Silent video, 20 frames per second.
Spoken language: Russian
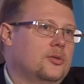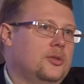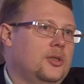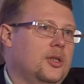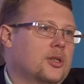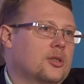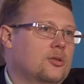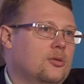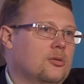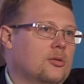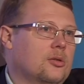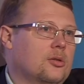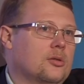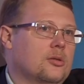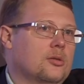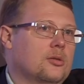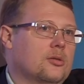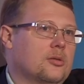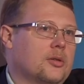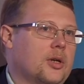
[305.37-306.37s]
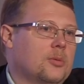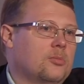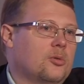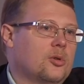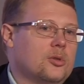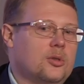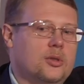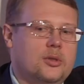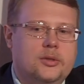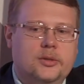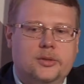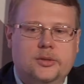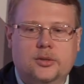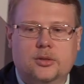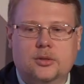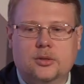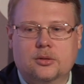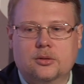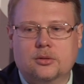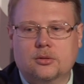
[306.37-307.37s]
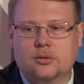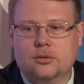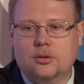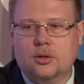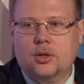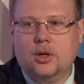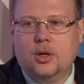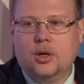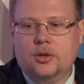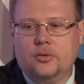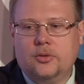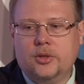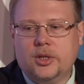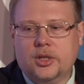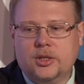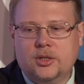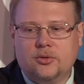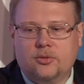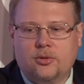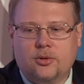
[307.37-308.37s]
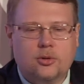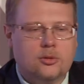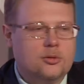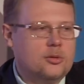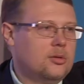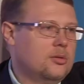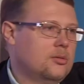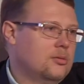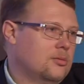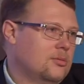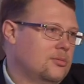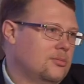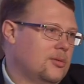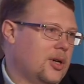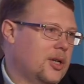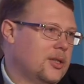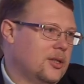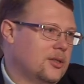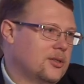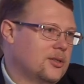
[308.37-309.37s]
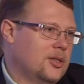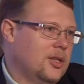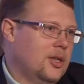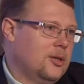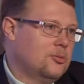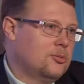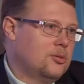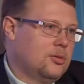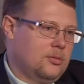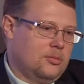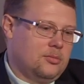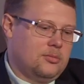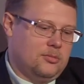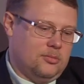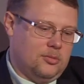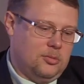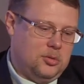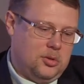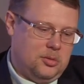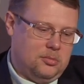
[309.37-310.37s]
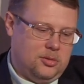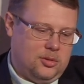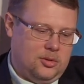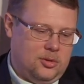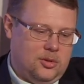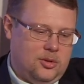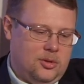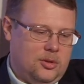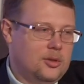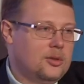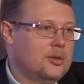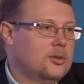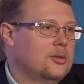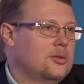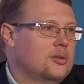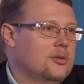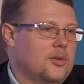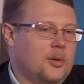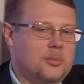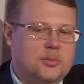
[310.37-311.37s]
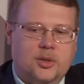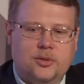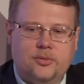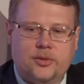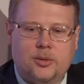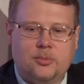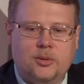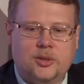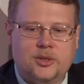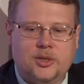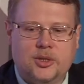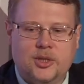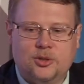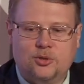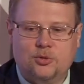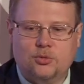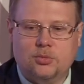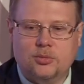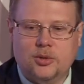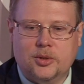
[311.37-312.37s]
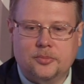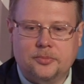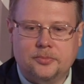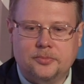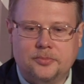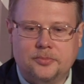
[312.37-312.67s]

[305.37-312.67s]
те, кто работает с фид антифрод, адрес знают, в общем, вам эта информация доступна.